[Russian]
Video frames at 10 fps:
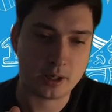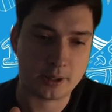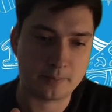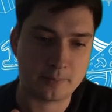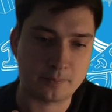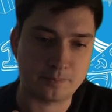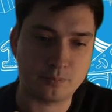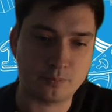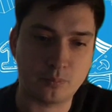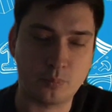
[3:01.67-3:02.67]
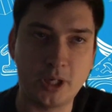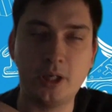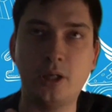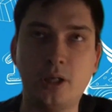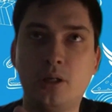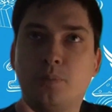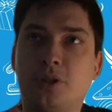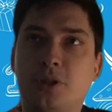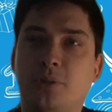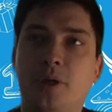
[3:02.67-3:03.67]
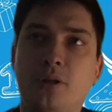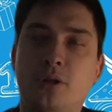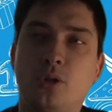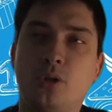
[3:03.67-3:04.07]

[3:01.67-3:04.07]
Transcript: Мы постепенно